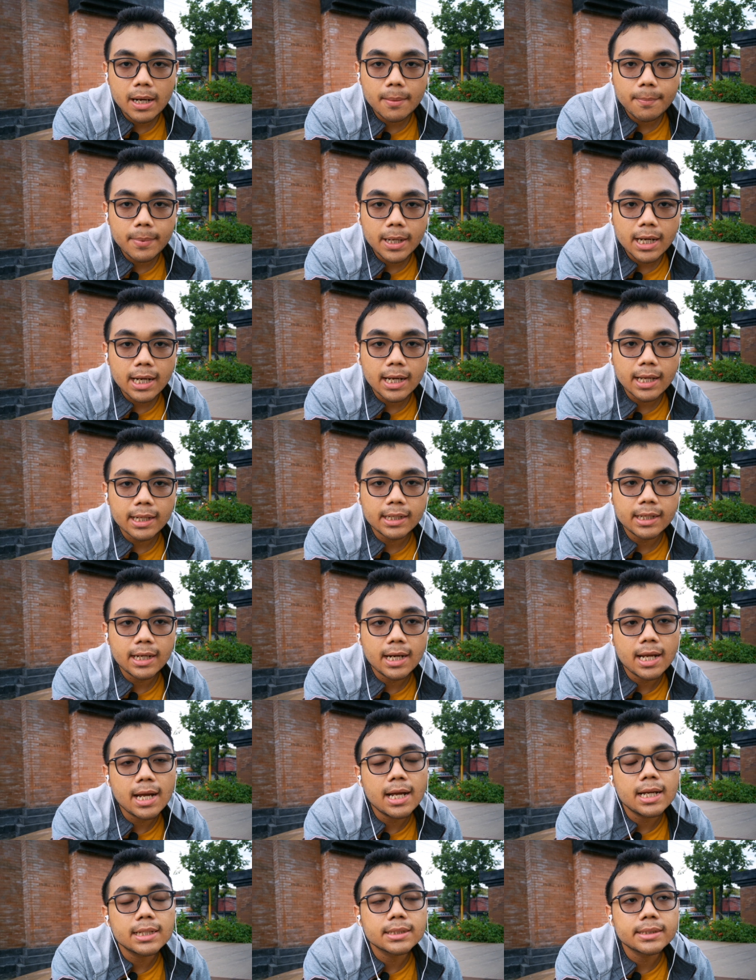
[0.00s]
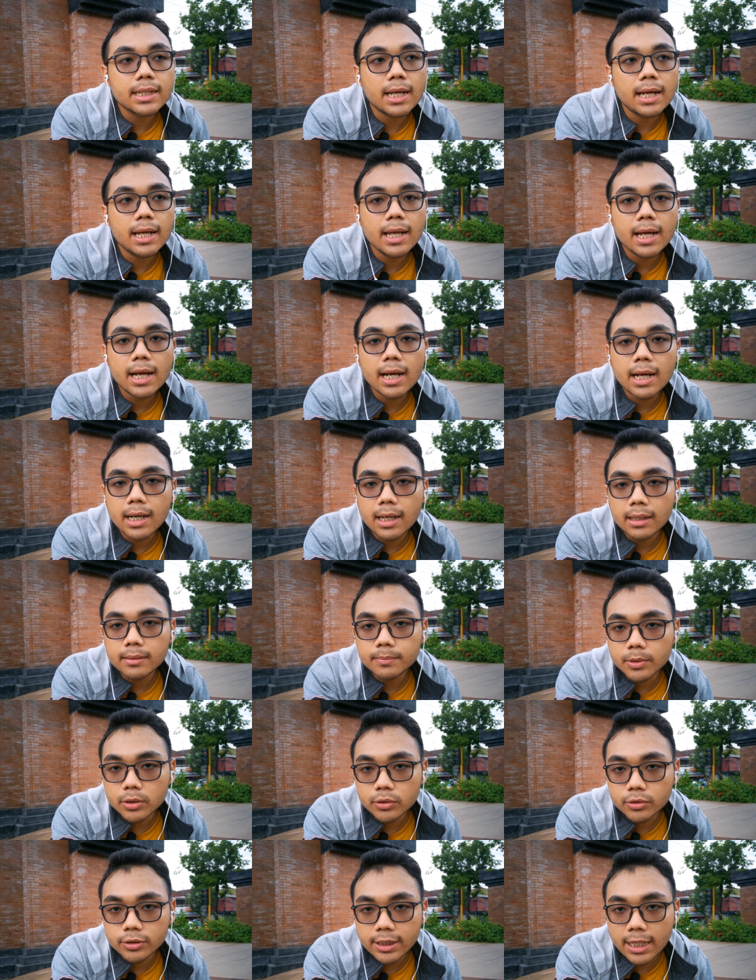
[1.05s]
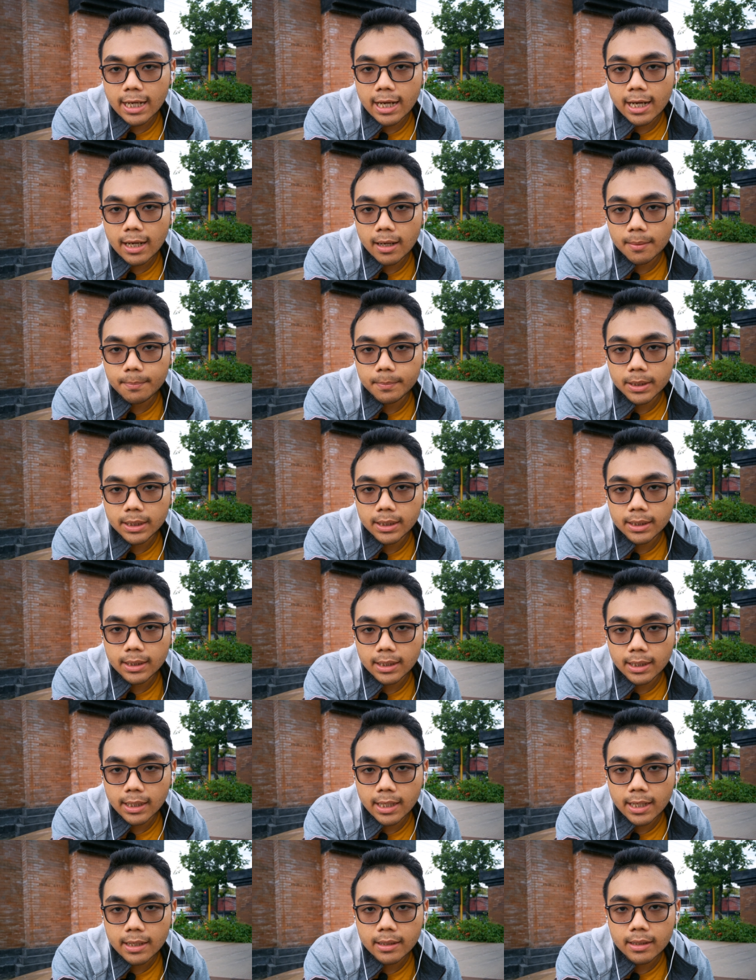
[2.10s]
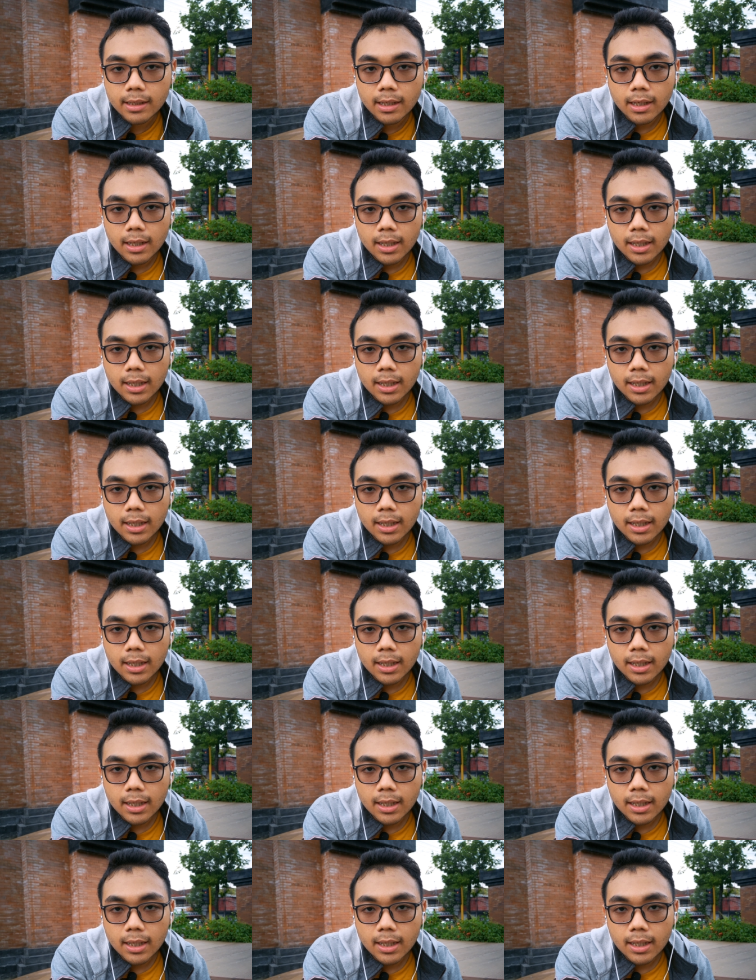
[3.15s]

apa-apa karena saya akan berusaha bikin